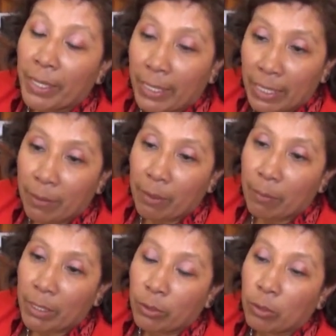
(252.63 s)
eleva
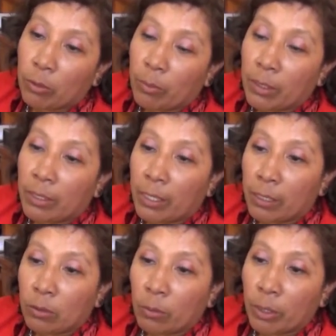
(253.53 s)
mayormente
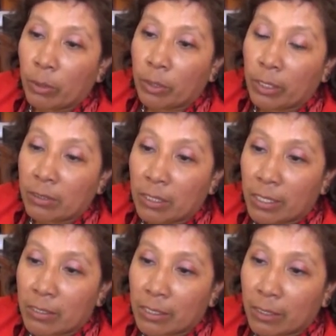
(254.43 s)
el número de
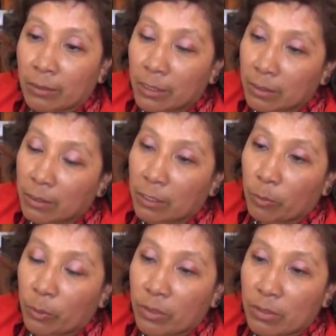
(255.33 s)
incidencias de este
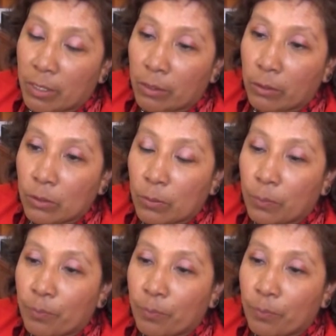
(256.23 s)
tipo de incendios.